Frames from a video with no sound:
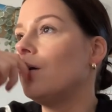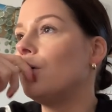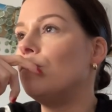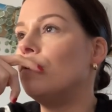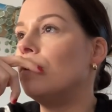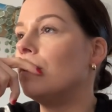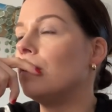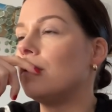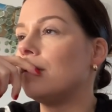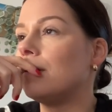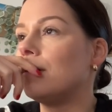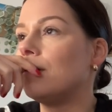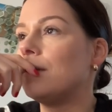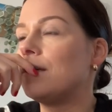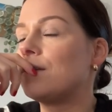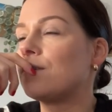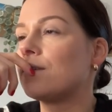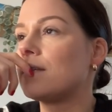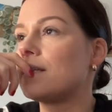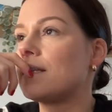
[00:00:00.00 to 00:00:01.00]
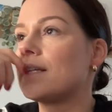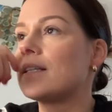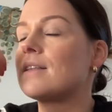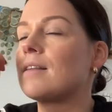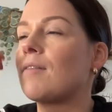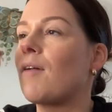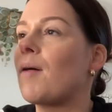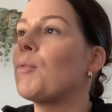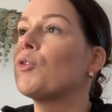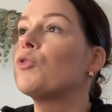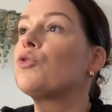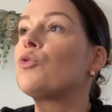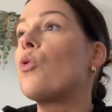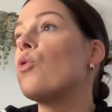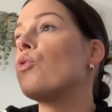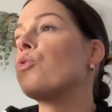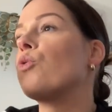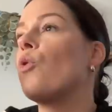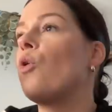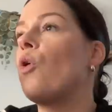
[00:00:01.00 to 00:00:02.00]
où euh, les gens disaient que c'était vraiment
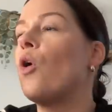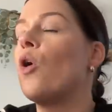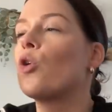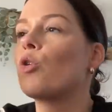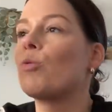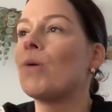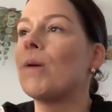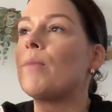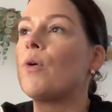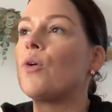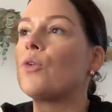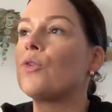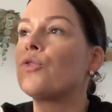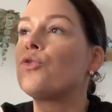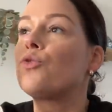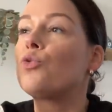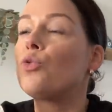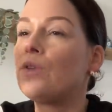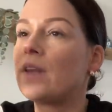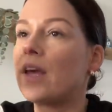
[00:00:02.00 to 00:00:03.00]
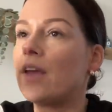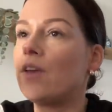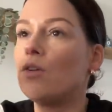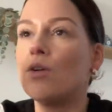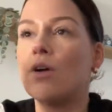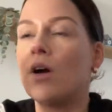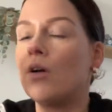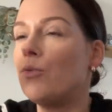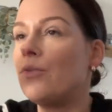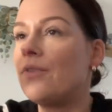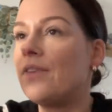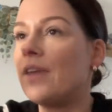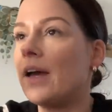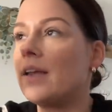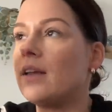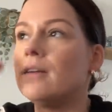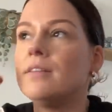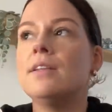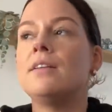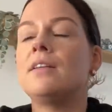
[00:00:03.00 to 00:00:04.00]
trop trop grand, que même en sous-taillant une
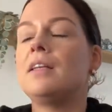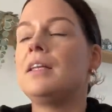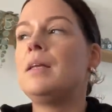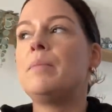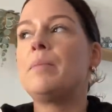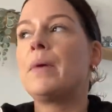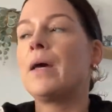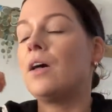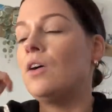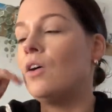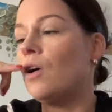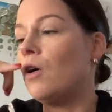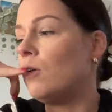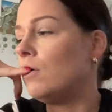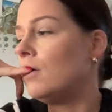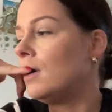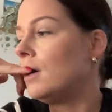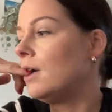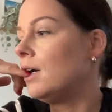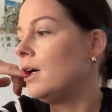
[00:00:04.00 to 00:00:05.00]
taille, c'était hyper grand.